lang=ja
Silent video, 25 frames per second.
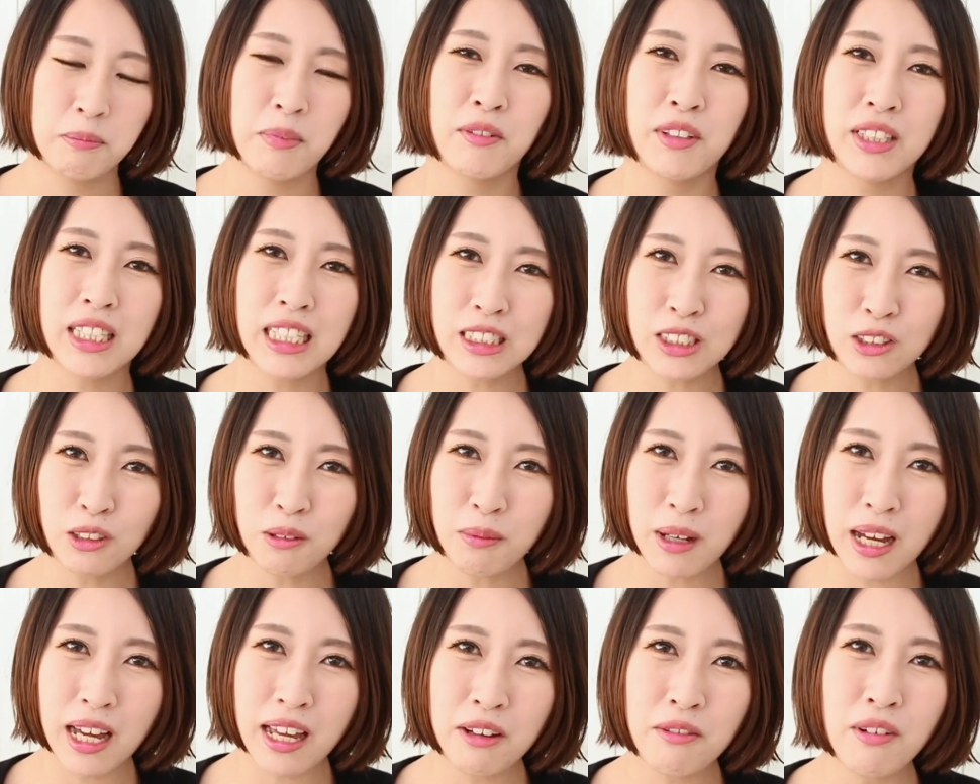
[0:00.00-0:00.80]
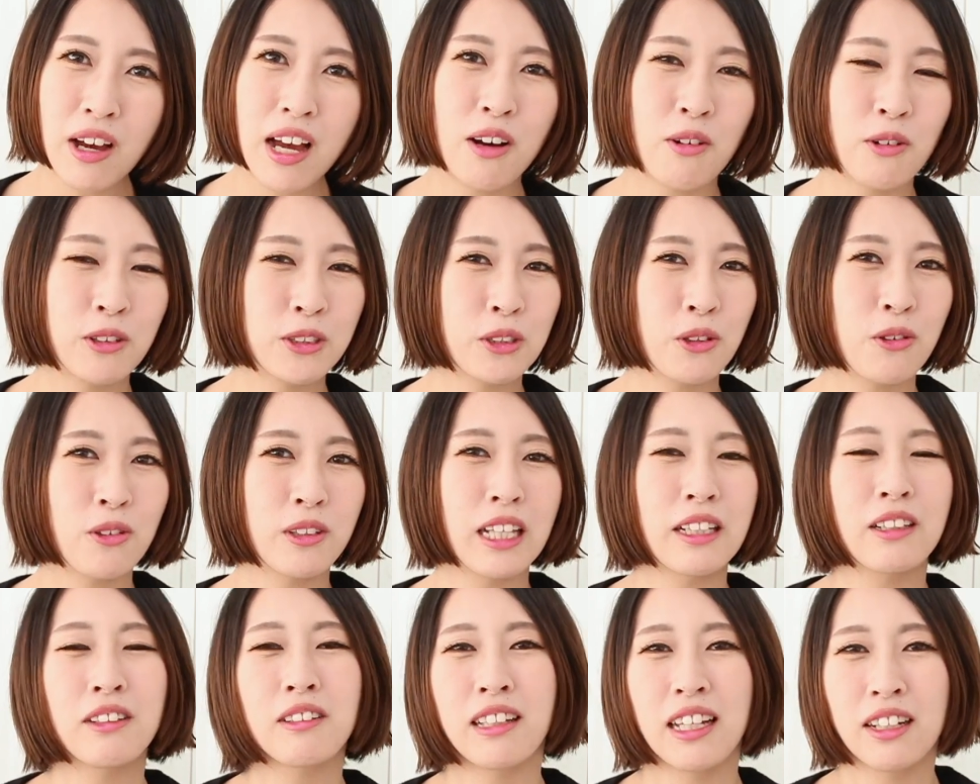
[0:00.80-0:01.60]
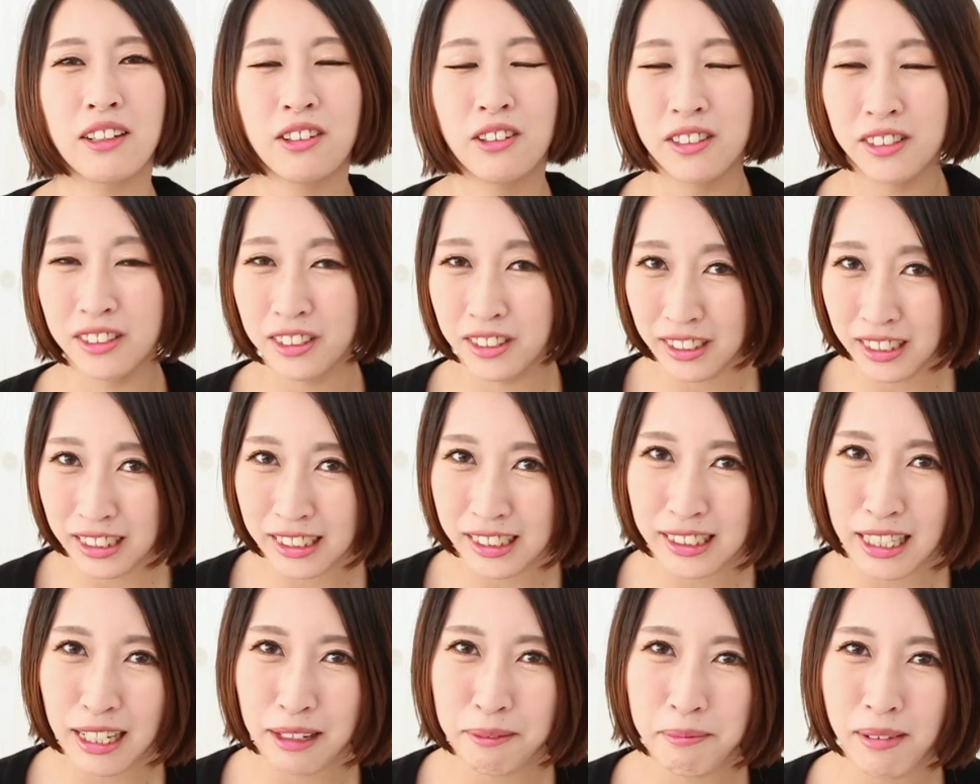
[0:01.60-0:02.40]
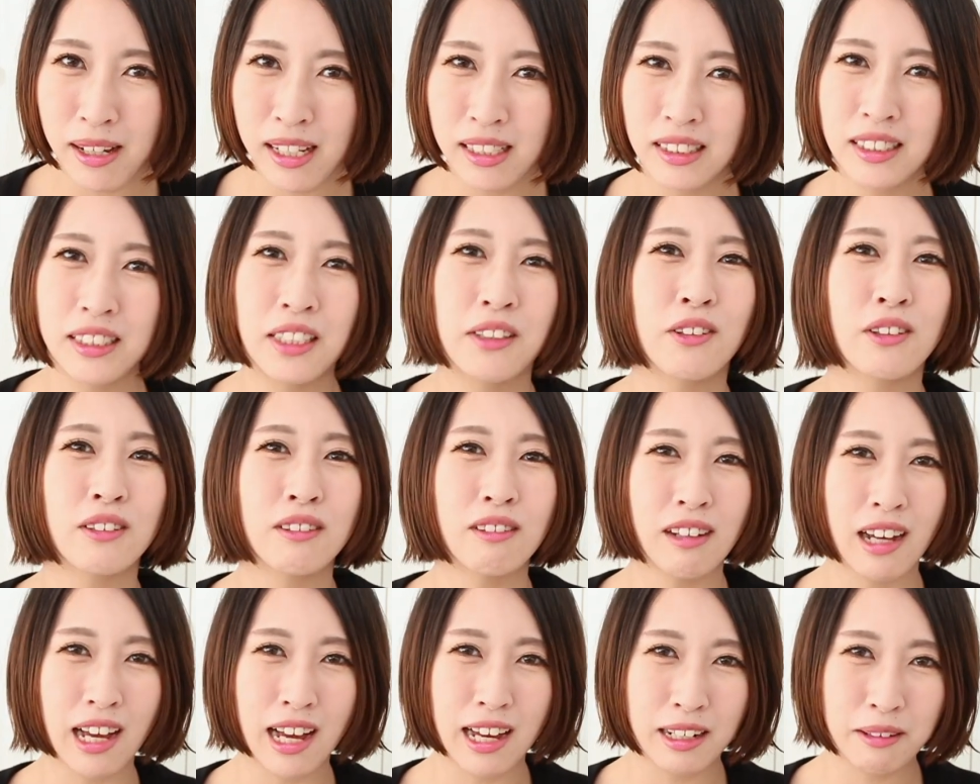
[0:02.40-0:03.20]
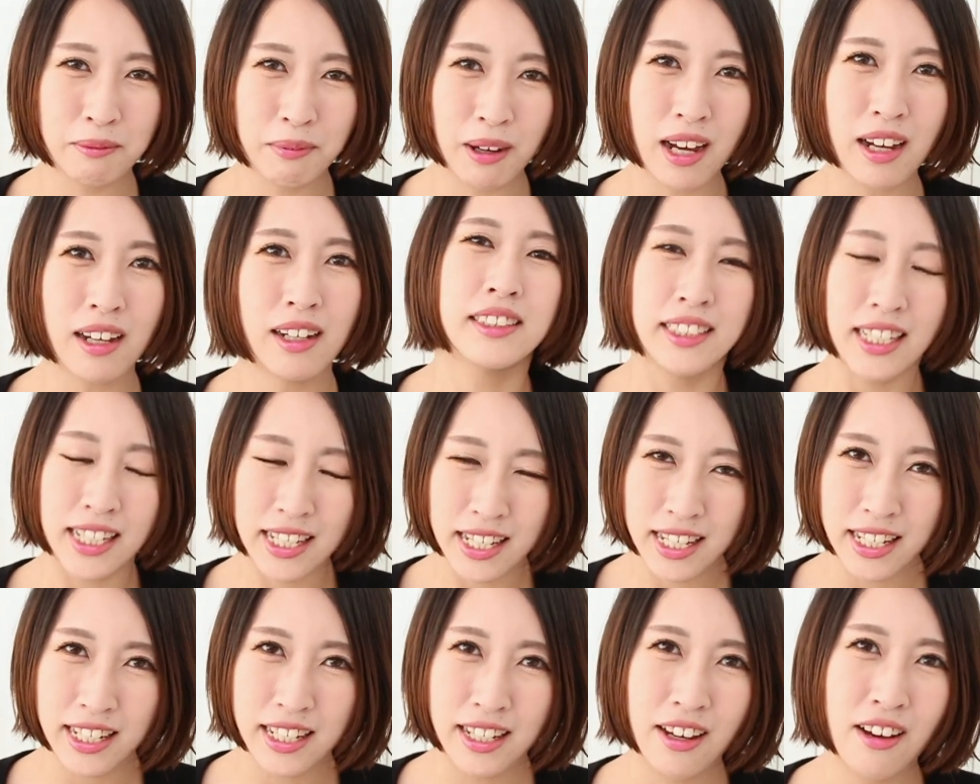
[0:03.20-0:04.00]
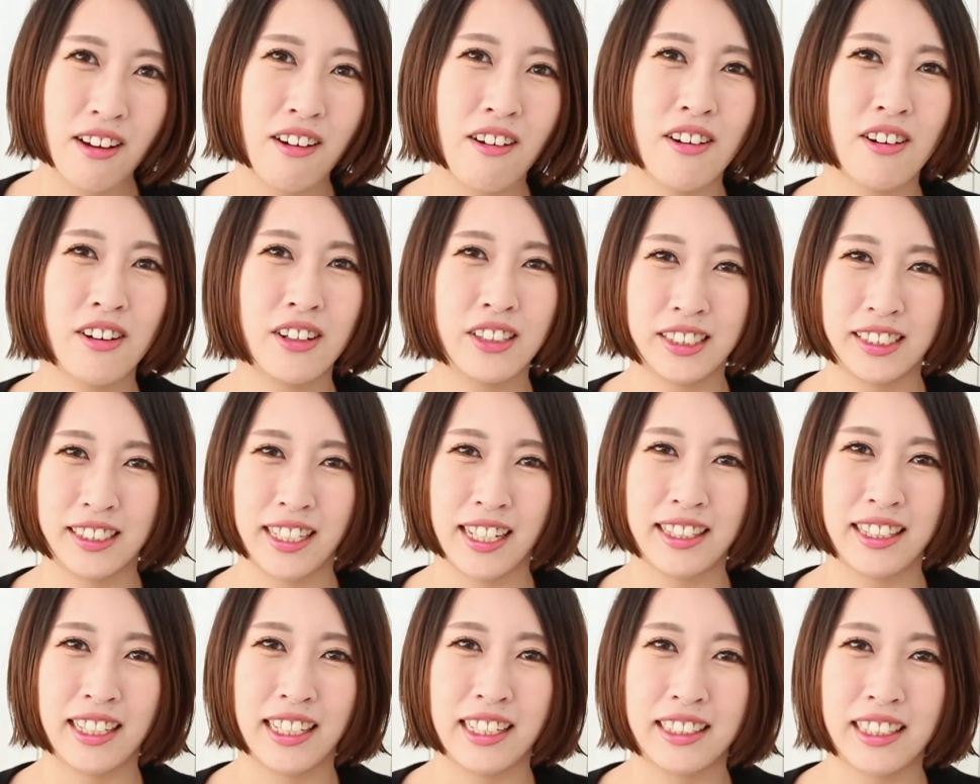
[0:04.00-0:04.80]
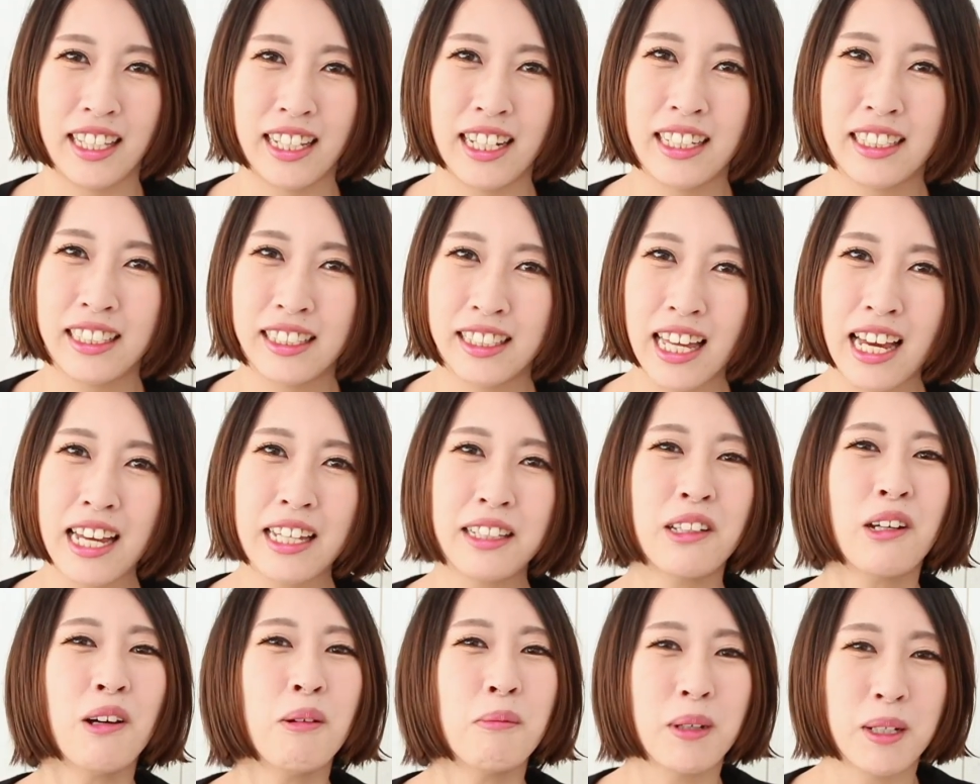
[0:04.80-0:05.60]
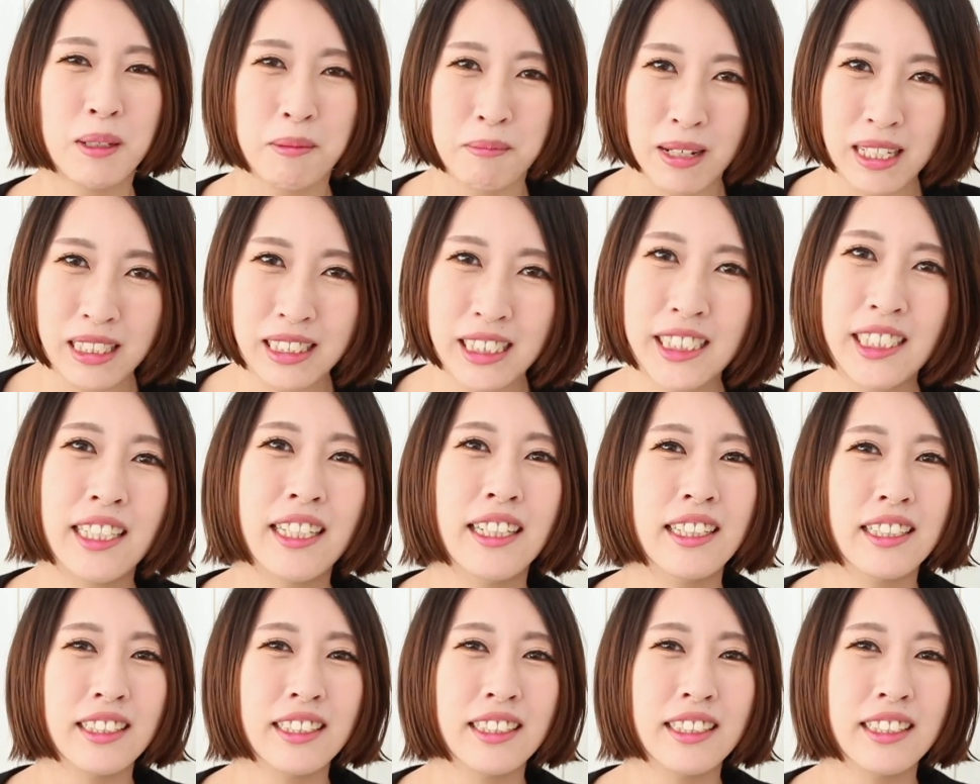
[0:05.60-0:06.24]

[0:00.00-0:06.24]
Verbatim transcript: ま私の場合は落ち込んだ時はこういう風にしていますということがあれば是非教えていただきたいと思います